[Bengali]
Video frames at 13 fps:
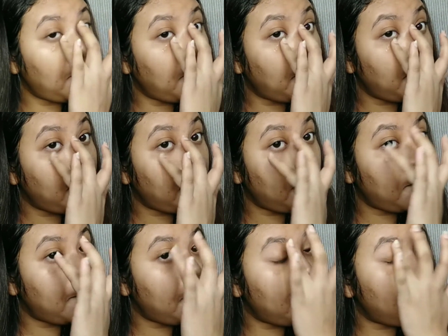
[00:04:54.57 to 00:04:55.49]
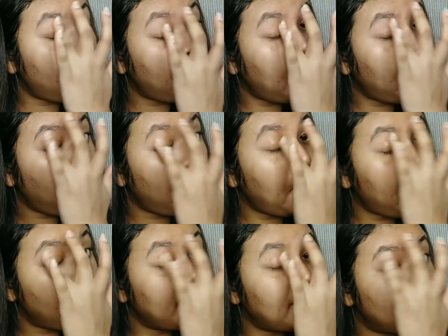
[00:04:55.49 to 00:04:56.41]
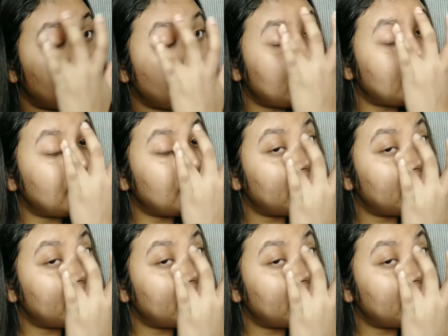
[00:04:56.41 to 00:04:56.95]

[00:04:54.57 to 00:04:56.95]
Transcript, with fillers: চোখেও ম্যাসাজ করে নিচ্ছি এই